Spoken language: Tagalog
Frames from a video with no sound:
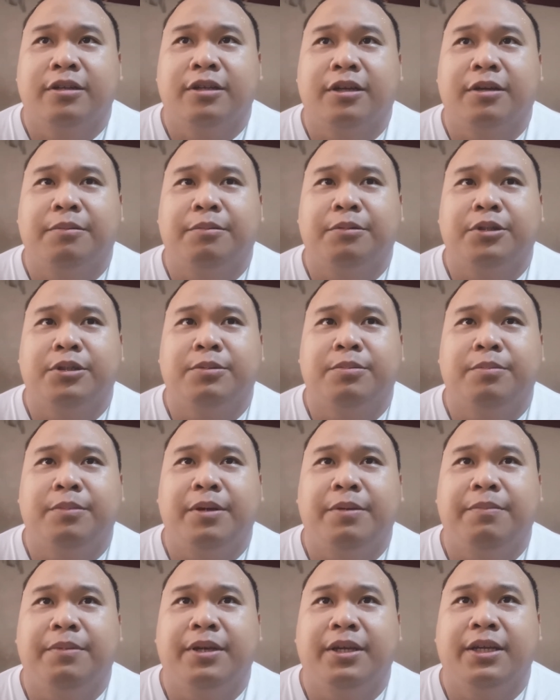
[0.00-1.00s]
Tapos,
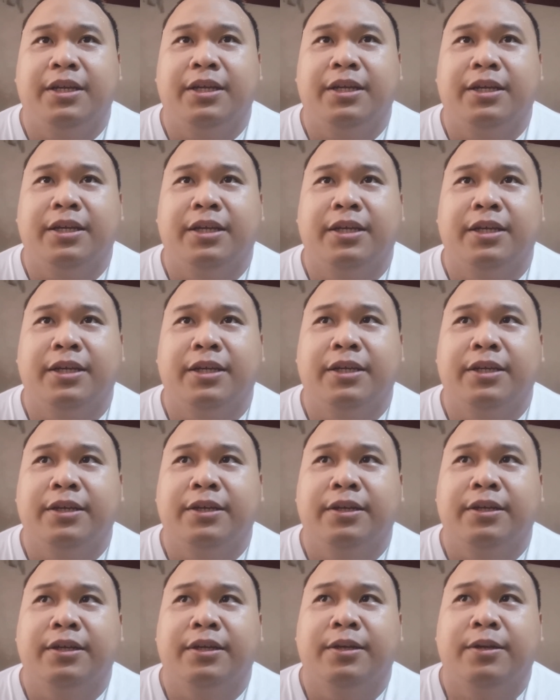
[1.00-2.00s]
maybe
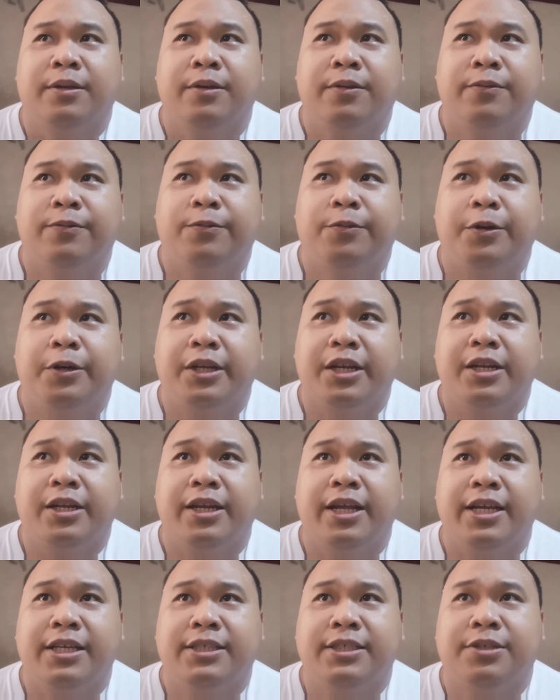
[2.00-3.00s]
14
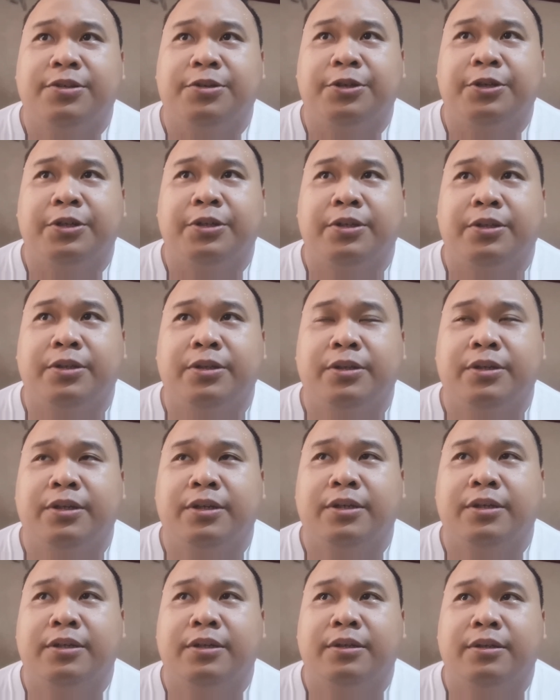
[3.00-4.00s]
days or
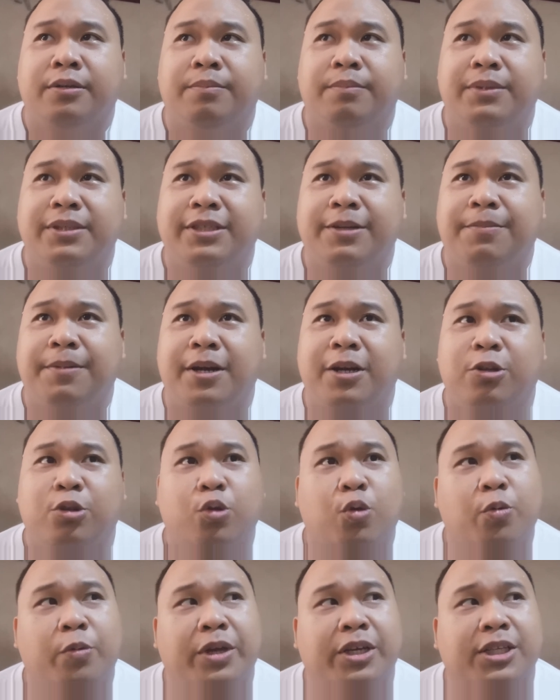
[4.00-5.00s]
basta parang
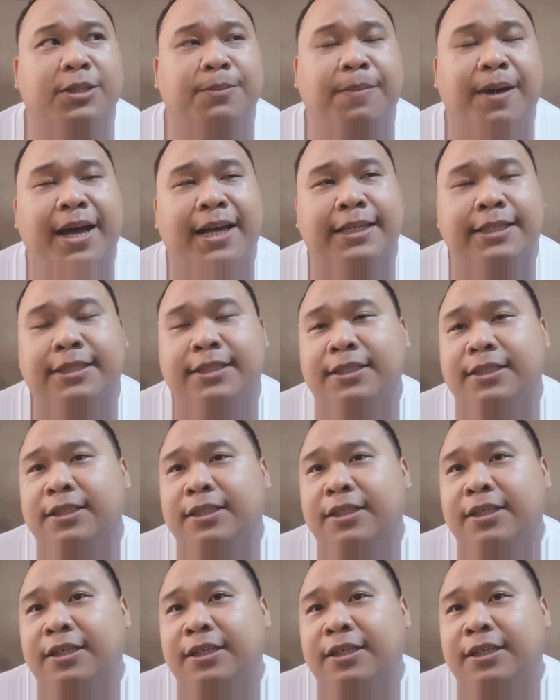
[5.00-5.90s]
2 weeks pass.